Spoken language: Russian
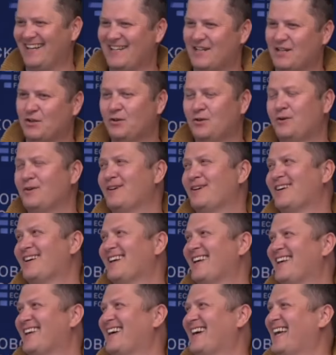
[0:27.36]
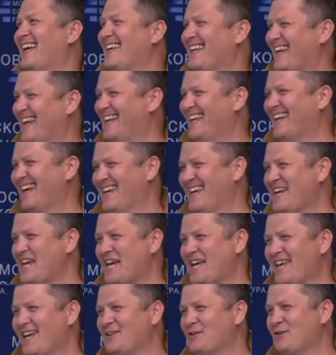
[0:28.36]
Понятно, ну, что ни одной руки, да, не
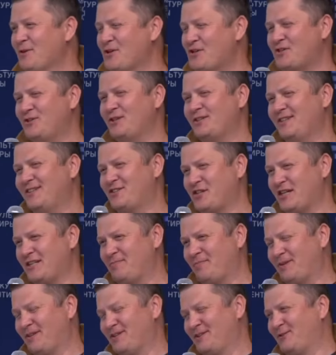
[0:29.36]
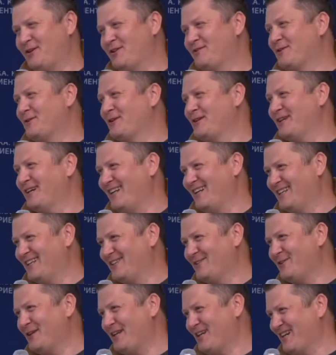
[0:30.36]
будет? Я думаю, что это сейчас происходит в других
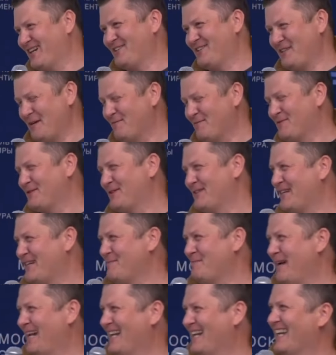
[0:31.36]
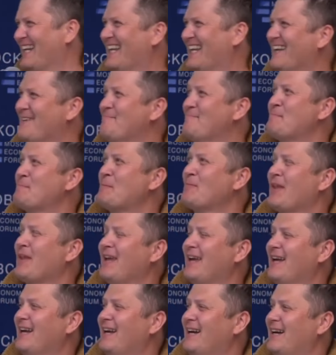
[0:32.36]
лекториях, там все нормально.
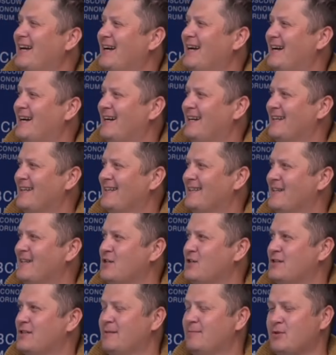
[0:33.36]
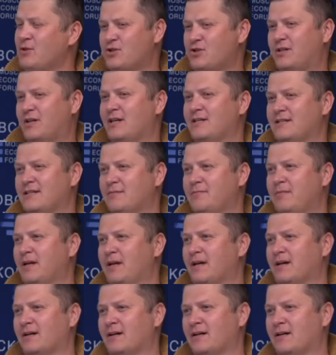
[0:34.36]
А, значит, немножечко о себе.